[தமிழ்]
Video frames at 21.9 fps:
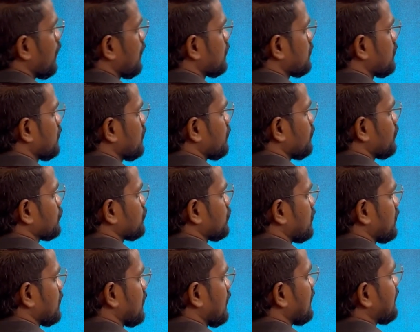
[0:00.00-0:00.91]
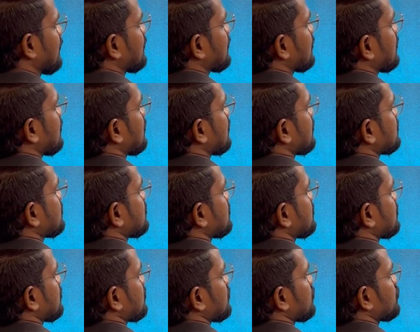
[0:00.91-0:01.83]
ஆர்னு நம்ம சொல்லிக்கலாம் இன்டர்னல்
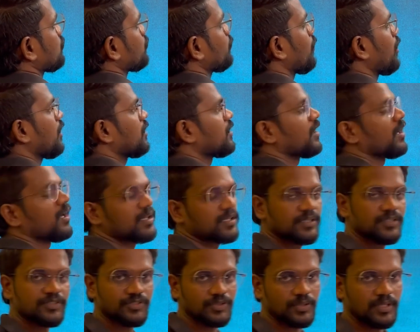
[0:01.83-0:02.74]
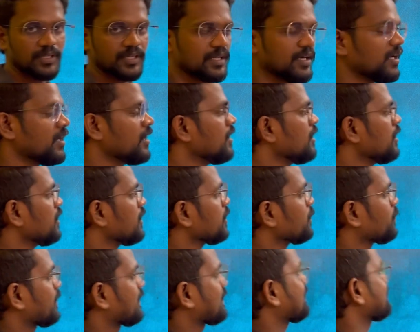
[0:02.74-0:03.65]
ரெசிஸ்டன்ஸு ஸ்மால் ஆர்னு சொல்லலாம்
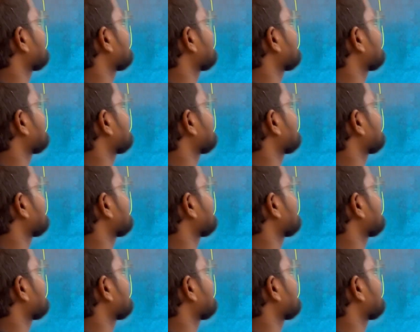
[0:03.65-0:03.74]
இப்போ எனக்கு